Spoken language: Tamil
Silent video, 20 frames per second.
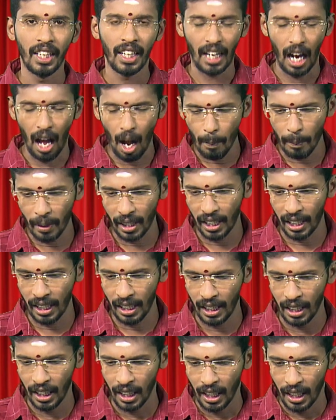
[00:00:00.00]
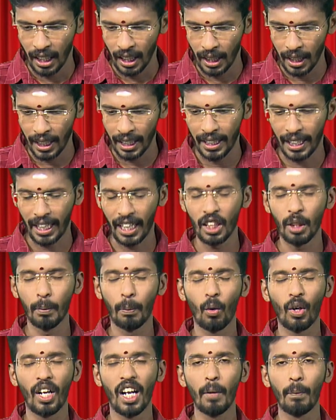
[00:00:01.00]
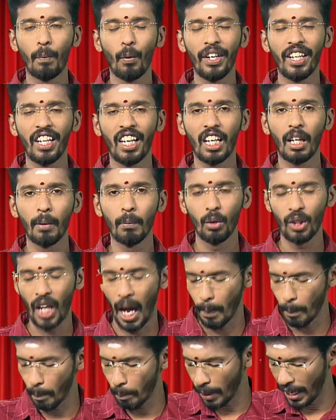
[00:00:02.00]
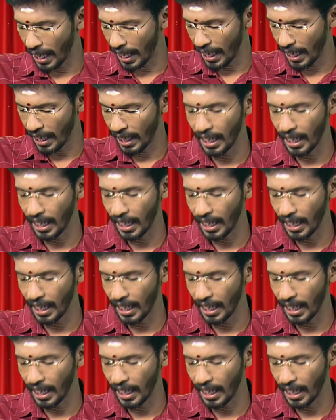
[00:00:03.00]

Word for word: ராமன் நடந்து போகிறாரு போயிட்டு இருக்கும்போது அம்பை